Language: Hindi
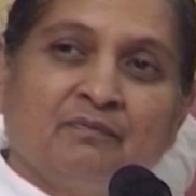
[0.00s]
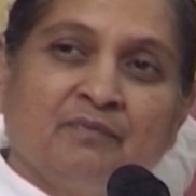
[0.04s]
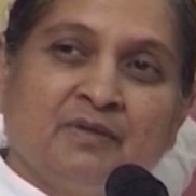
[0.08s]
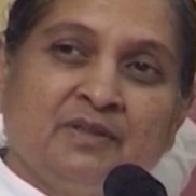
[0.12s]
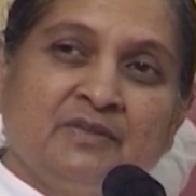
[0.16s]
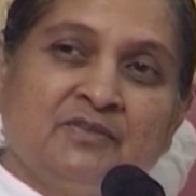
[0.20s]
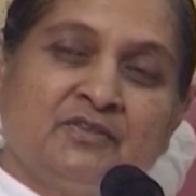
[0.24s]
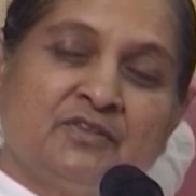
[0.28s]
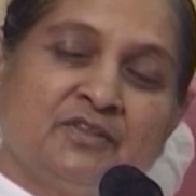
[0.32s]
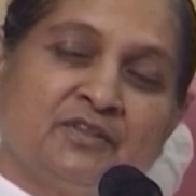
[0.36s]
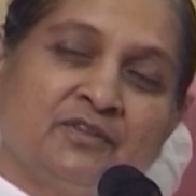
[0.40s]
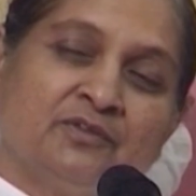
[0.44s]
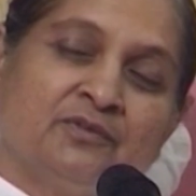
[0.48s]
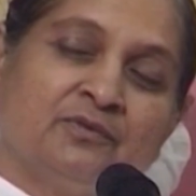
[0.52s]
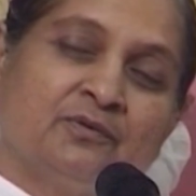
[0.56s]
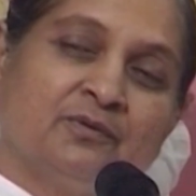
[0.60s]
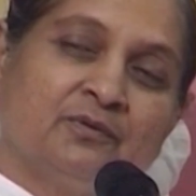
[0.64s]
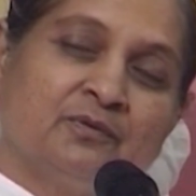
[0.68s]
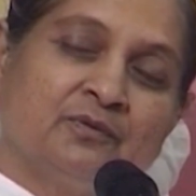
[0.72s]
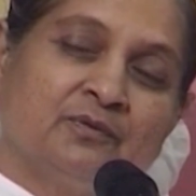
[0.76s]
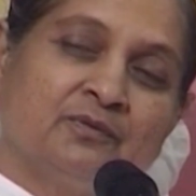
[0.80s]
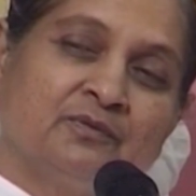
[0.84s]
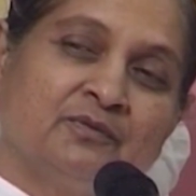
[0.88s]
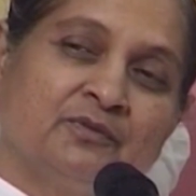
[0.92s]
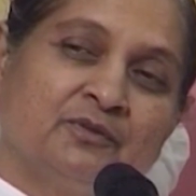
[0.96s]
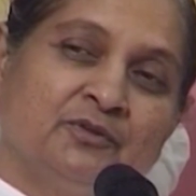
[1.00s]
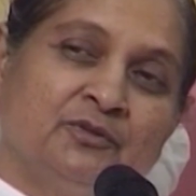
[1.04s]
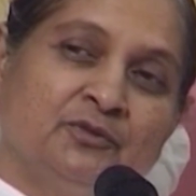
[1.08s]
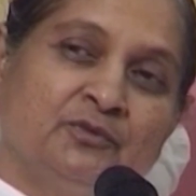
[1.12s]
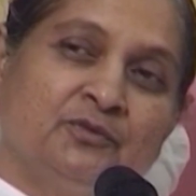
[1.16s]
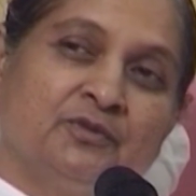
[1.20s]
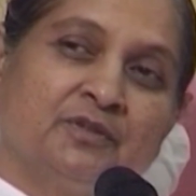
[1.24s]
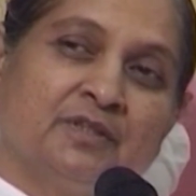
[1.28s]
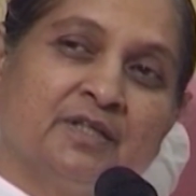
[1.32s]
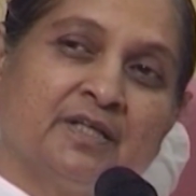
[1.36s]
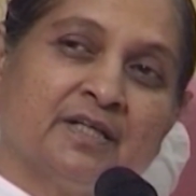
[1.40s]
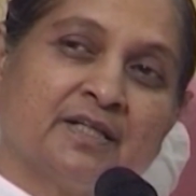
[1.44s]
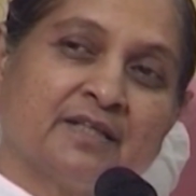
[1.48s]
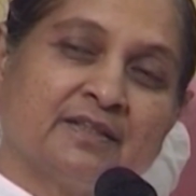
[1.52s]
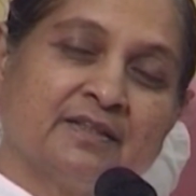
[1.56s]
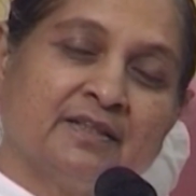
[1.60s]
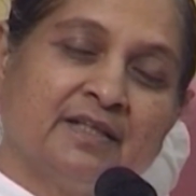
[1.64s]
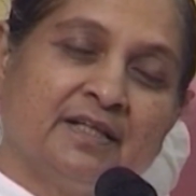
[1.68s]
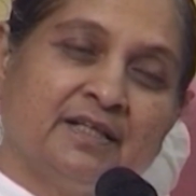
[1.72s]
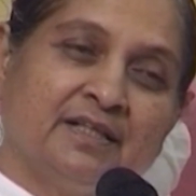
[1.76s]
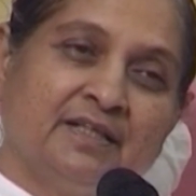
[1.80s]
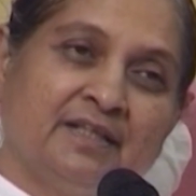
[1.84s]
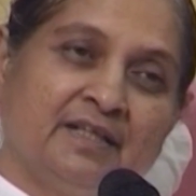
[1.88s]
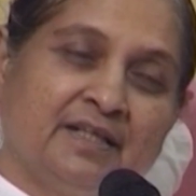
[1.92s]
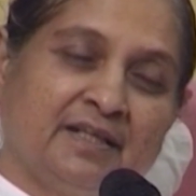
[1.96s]
मन से तो युद्ध
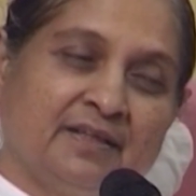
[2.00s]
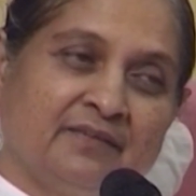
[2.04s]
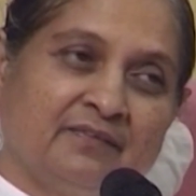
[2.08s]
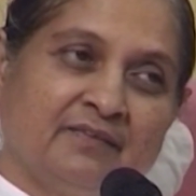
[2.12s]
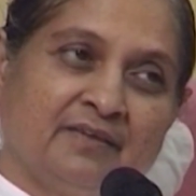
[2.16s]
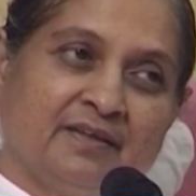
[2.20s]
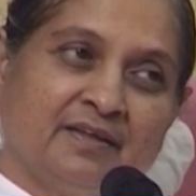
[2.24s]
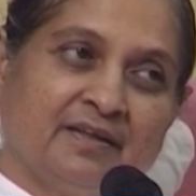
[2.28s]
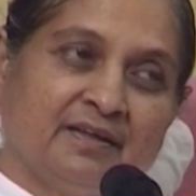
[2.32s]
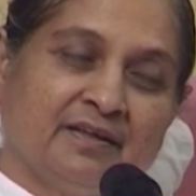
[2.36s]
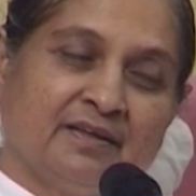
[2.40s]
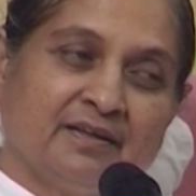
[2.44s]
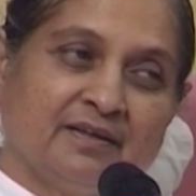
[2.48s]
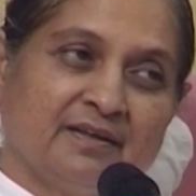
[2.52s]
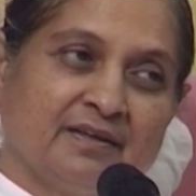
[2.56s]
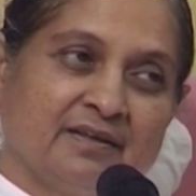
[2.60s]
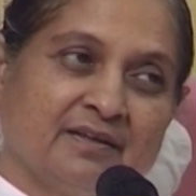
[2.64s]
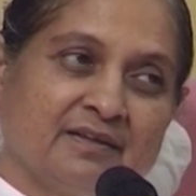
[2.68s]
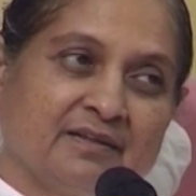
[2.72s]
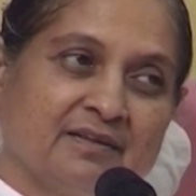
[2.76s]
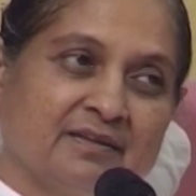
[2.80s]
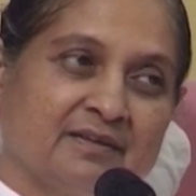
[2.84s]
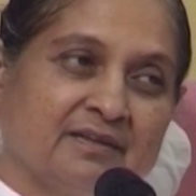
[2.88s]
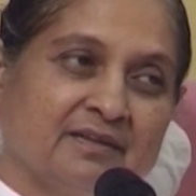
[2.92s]
करते ही रहते हैं